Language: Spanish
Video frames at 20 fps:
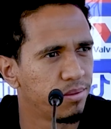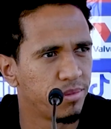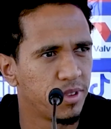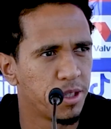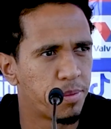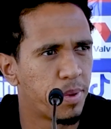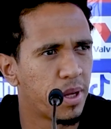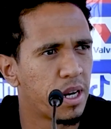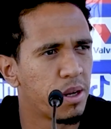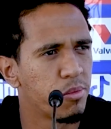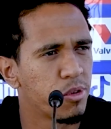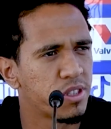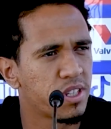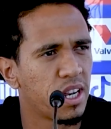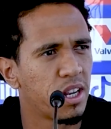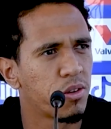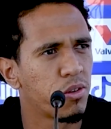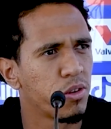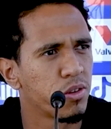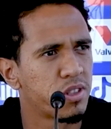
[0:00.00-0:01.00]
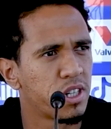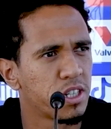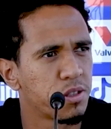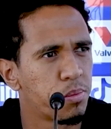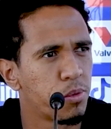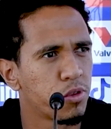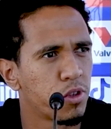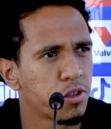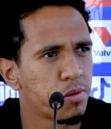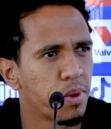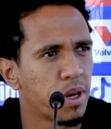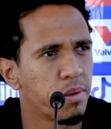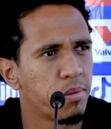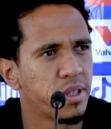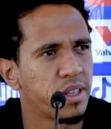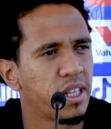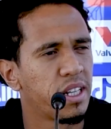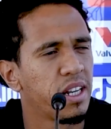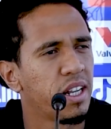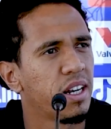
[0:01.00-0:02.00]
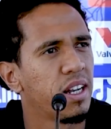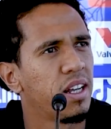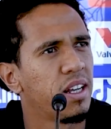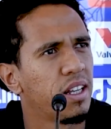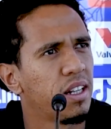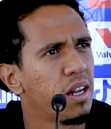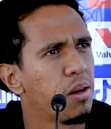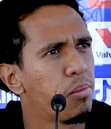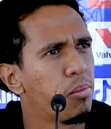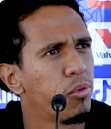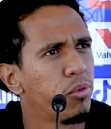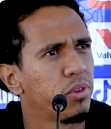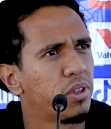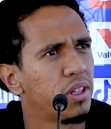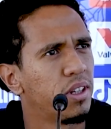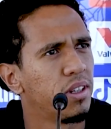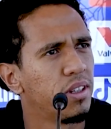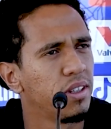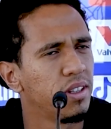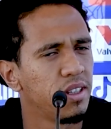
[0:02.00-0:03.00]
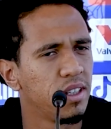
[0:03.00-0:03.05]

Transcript: esperamos salir con los tres puntos para mantener la, punta.